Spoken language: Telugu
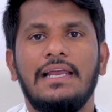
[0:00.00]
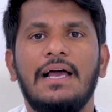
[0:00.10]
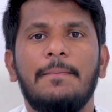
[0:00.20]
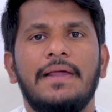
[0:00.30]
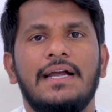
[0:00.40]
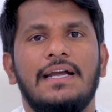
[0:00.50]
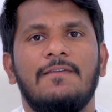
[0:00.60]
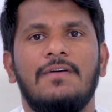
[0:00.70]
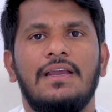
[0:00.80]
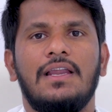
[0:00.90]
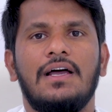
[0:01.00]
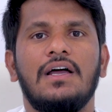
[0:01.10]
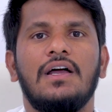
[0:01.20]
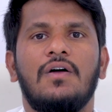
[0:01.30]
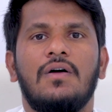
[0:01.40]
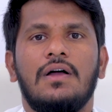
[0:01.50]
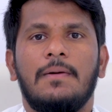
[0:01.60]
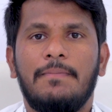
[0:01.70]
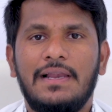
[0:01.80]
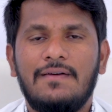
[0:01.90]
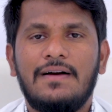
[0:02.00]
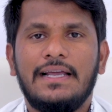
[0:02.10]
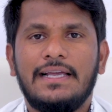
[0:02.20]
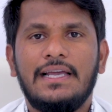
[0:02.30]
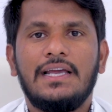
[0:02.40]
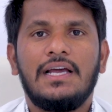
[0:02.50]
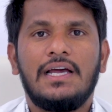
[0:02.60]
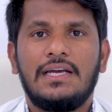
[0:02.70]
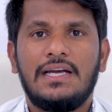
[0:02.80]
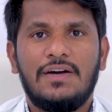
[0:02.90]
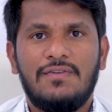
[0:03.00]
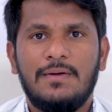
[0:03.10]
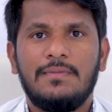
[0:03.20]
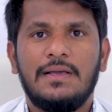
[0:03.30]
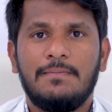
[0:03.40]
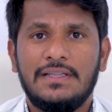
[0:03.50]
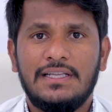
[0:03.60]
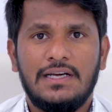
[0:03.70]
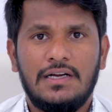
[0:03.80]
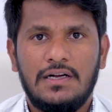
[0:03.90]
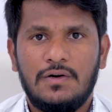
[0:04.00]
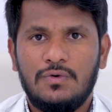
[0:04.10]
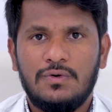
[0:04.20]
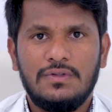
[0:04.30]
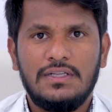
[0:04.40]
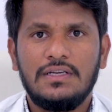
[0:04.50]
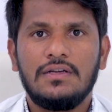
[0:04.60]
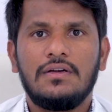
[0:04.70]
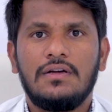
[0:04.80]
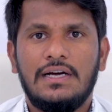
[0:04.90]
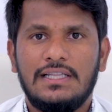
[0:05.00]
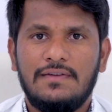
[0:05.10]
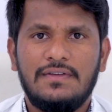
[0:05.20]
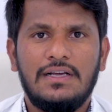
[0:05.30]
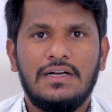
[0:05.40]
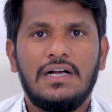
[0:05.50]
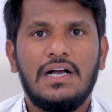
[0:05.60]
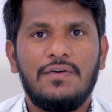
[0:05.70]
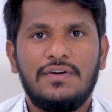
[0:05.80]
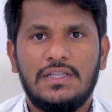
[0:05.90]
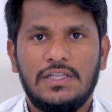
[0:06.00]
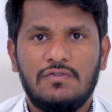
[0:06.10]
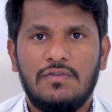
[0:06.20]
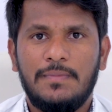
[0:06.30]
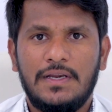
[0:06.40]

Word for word: ఇలా పెరగడం వల్ల పిల్లవాడికి నడవడం ఇబ్బందికరంగా ఉంటుంది అదేవిధంగా ఆవిడతత్వం